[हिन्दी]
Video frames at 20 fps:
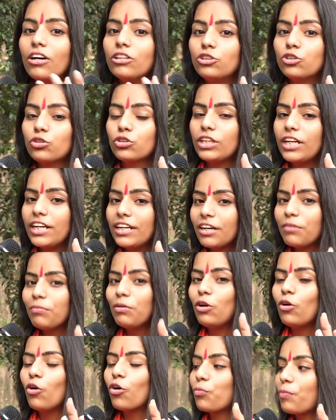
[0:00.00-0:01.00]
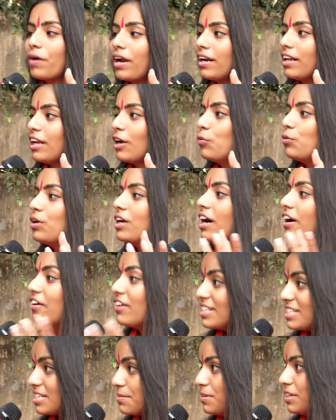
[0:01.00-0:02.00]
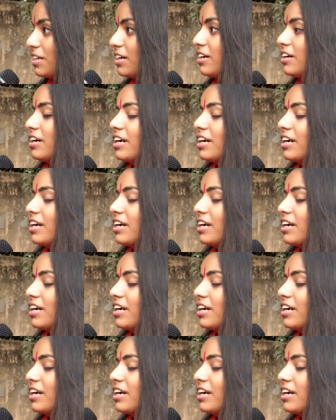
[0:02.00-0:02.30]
जो थिएटर में लोग बैठे हैं उन्हें अरेस्ट भी कर